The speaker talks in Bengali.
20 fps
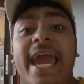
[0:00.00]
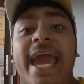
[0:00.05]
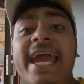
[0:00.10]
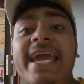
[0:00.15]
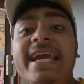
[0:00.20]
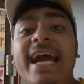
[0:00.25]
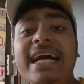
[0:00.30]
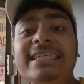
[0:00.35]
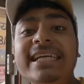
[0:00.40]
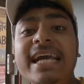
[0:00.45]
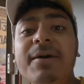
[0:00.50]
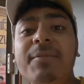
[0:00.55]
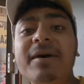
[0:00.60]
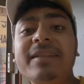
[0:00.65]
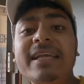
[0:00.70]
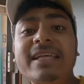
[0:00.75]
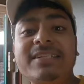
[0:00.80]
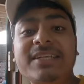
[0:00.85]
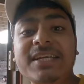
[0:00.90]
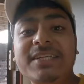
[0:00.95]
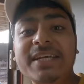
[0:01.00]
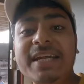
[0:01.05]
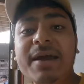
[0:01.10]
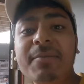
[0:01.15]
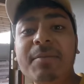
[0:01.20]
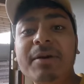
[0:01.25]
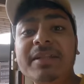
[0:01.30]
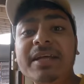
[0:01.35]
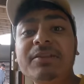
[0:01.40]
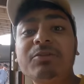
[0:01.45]
এই গাজিয়াবাদ
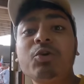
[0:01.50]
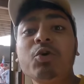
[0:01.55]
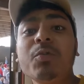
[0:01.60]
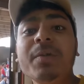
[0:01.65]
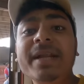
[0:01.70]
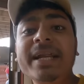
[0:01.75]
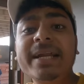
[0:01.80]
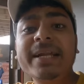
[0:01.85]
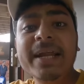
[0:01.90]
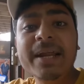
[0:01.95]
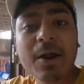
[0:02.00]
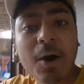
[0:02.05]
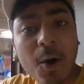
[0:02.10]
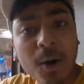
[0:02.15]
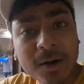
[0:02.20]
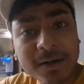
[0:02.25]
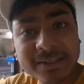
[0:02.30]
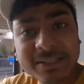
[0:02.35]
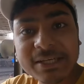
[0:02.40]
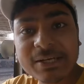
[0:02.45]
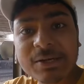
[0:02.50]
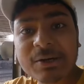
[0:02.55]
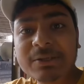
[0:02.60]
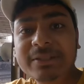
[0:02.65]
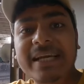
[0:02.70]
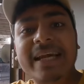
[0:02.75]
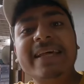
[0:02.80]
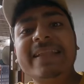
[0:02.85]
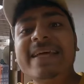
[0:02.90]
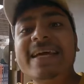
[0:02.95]
স্টেশনে আমাদের দু মিনিটের হল্ট ছিল
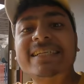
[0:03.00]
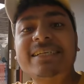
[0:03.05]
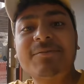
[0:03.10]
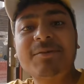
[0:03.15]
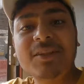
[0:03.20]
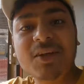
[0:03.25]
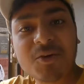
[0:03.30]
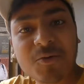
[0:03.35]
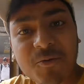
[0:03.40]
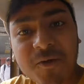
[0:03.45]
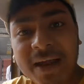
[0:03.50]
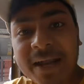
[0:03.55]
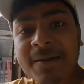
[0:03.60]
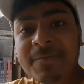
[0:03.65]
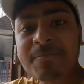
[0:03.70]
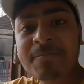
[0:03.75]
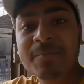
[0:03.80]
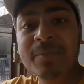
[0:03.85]
ছেড়ে দিয়েছে আমাদের ট্রেন